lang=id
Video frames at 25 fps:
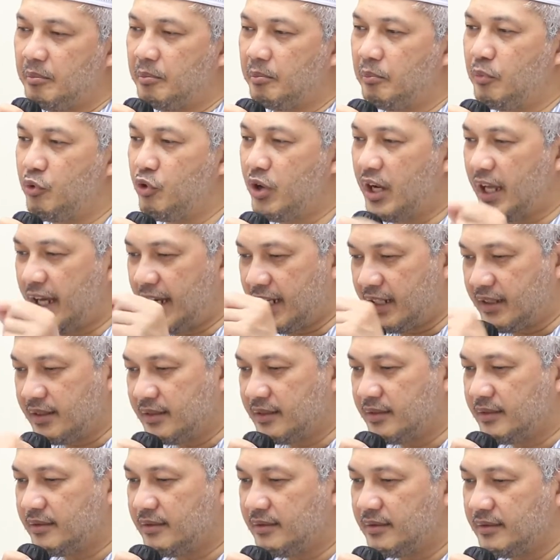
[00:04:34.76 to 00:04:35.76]

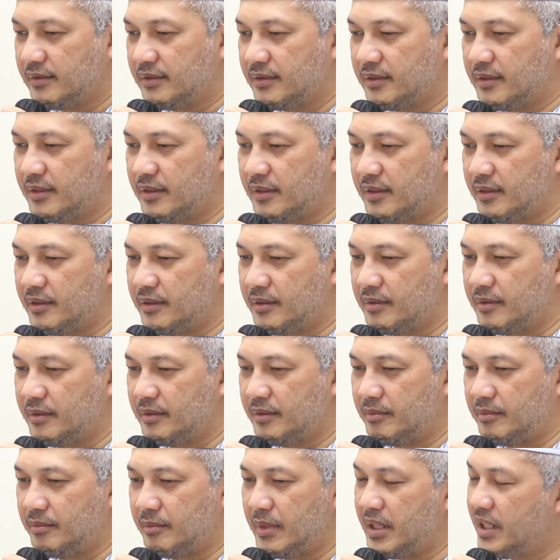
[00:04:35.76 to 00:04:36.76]
bulan
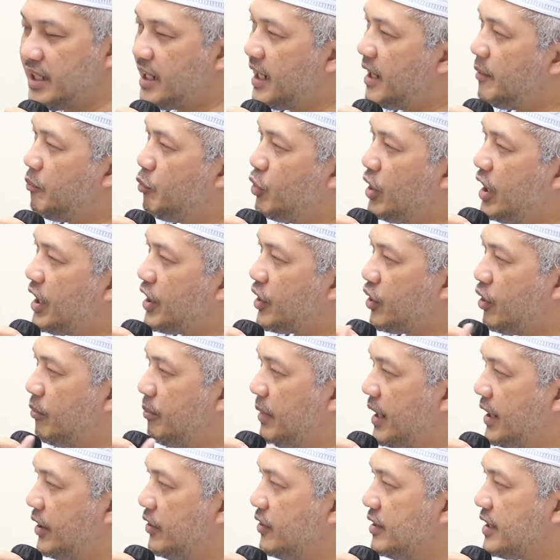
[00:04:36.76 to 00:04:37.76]
menjelang bulan
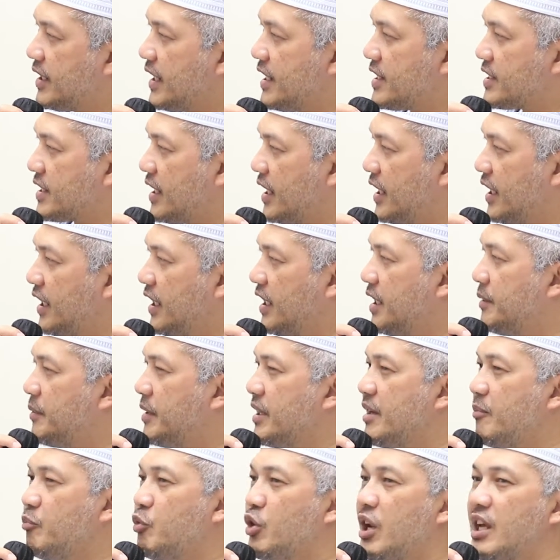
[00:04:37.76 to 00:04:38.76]
Ramadan kayak sekarang ini
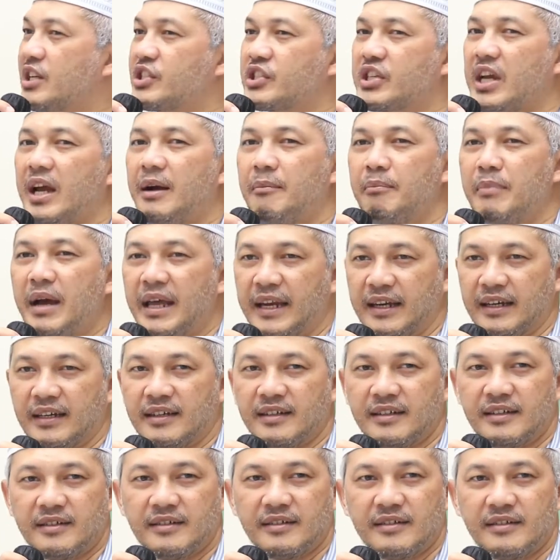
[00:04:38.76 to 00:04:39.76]
namanya bulan Syakban
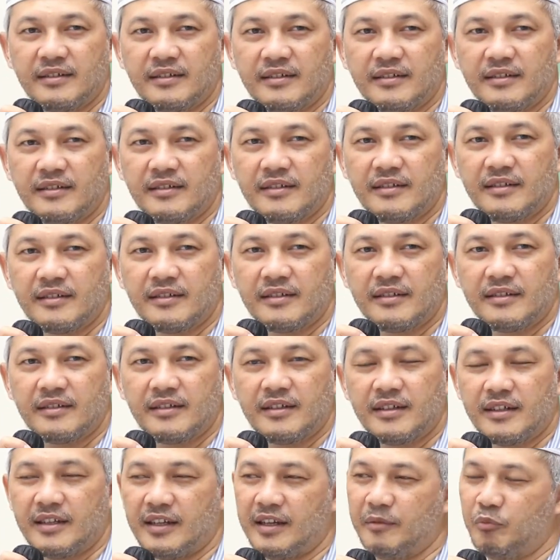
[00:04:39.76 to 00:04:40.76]

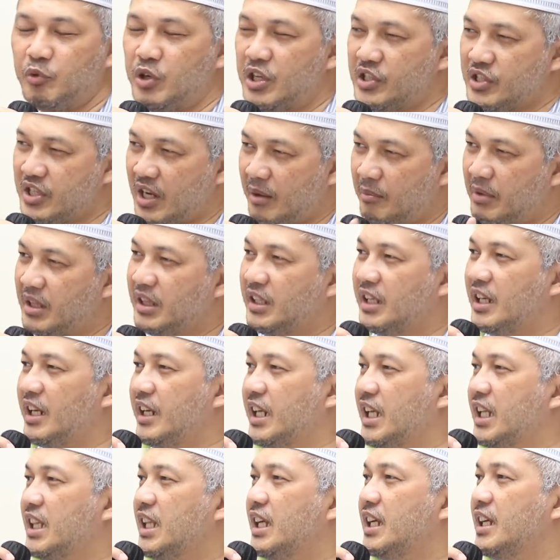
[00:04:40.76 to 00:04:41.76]
nah bulan Syakban
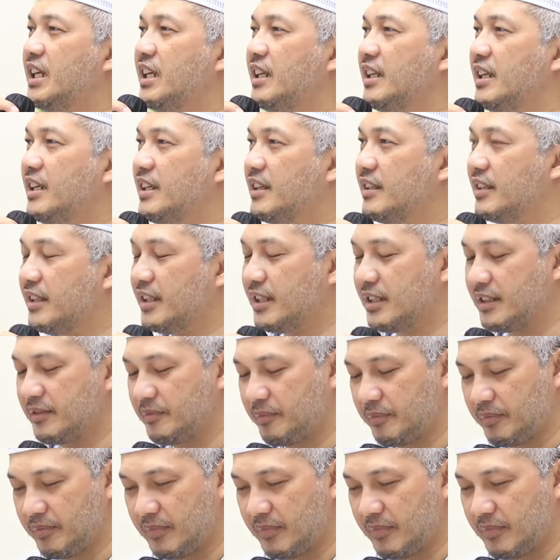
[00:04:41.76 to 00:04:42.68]
tinggal dikit lagi nih ya